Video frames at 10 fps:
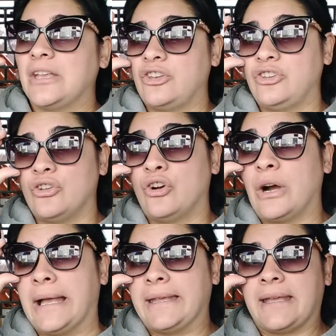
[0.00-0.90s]
No
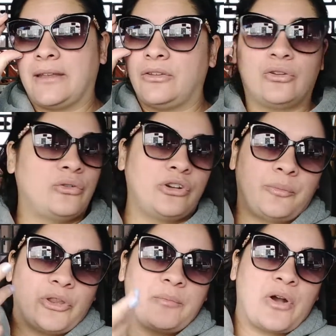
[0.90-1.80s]
hay que, no, no
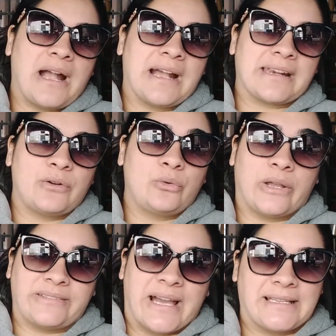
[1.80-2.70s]
podemos agarrar uno
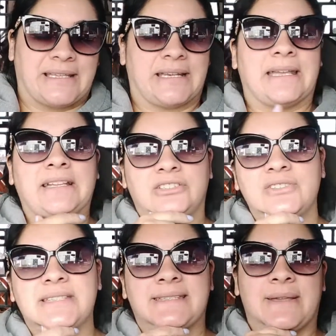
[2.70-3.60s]
estándar.
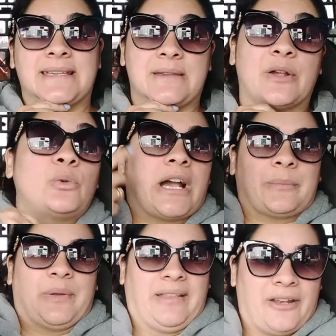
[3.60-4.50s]
Entonces había que llamar a un
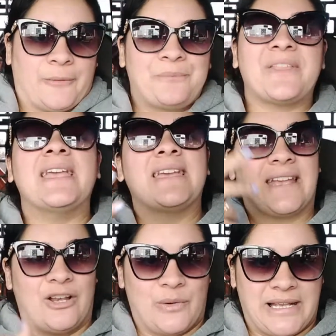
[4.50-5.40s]
carpintero
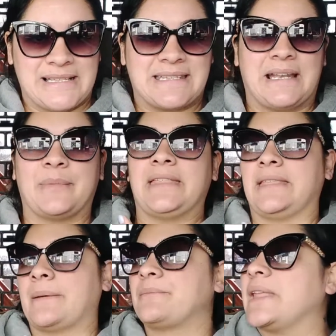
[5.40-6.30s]
que lo venga a hacer a
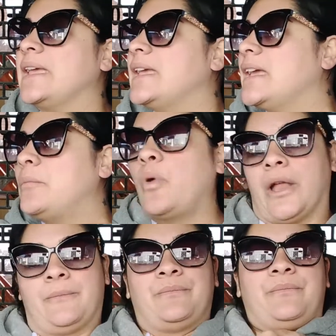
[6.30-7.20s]
medida.
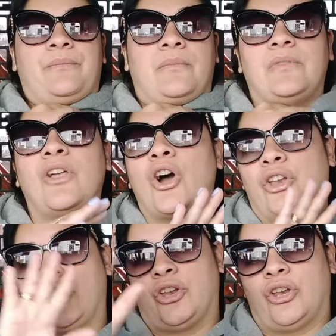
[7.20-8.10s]
Bueno, no,
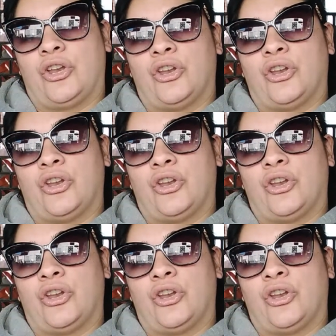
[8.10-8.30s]
no, no, no.